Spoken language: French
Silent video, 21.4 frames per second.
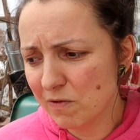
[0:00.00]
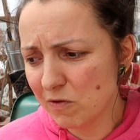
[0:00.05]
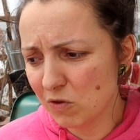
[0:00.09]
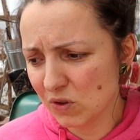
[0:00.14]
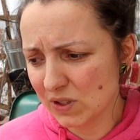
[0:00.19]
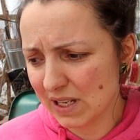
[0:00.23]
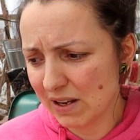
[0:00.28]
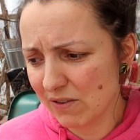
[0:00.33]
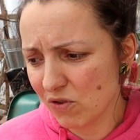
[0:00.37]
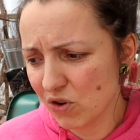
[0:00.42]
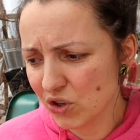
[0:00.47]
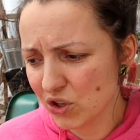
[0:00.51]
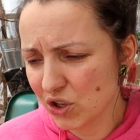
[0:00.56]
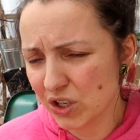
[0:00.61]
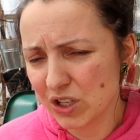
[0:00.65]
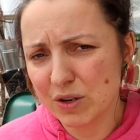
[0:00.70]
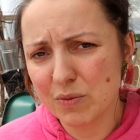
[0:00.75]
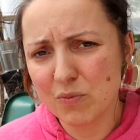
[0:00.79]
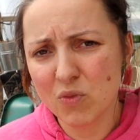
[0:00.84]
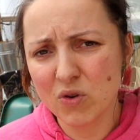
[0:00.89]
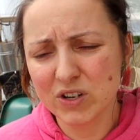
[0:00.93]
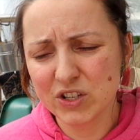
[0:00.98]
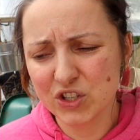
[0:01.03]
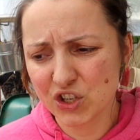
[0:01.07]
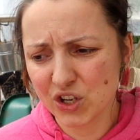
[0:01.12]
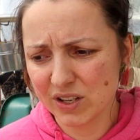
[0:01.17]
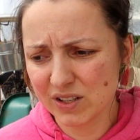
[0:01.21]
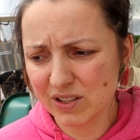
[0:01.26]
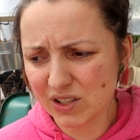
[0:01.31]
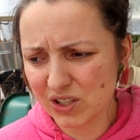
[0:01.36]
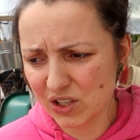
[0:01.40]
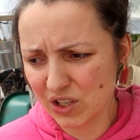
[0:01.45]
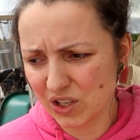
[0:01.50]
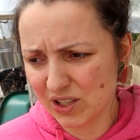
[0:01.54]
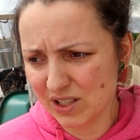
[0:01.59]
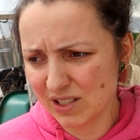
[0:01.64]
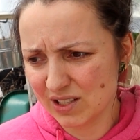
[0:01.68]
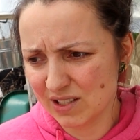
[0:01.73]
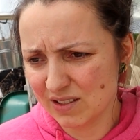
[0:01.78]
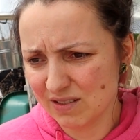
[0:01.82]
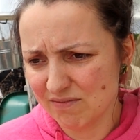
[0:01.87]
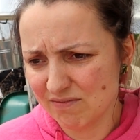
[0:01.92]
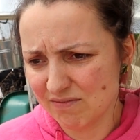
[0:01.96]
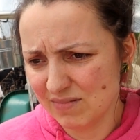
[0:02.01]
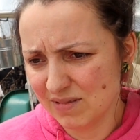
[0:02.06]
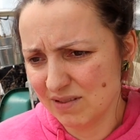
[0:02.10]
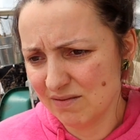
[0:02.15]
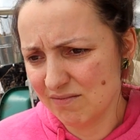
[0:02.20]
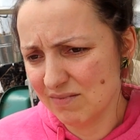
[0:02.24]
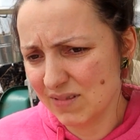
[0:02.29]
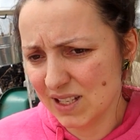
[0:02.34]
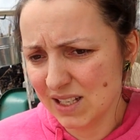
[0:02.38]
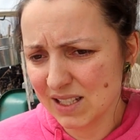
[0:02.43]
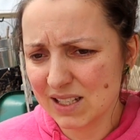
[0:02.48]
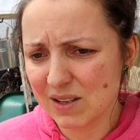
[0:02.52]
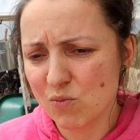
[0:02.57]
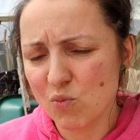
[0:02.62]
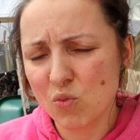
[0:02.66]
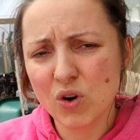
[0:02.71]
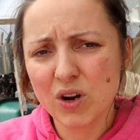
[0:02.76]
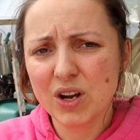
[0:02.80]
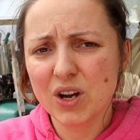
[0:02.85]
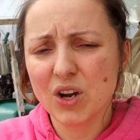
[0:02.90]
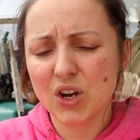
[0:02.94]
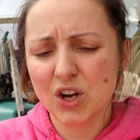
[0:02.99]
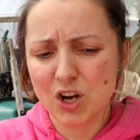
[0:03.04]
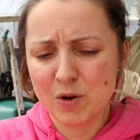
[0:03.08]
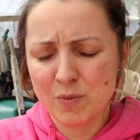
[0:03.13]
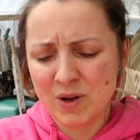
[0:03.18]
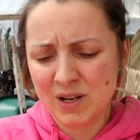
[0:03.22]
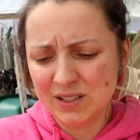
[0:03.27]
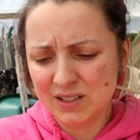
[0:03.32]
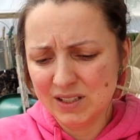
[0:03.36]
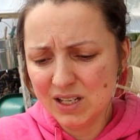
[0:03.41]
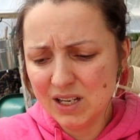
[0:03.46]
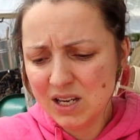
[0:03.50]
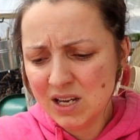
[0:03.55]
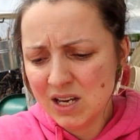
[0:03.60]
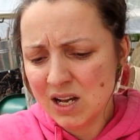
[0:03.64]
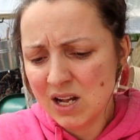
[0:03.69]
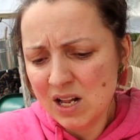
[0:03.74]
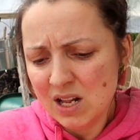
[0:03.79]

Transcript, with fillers: il faut savoir qu'il y a moins de chances que. c'est moins recommandé.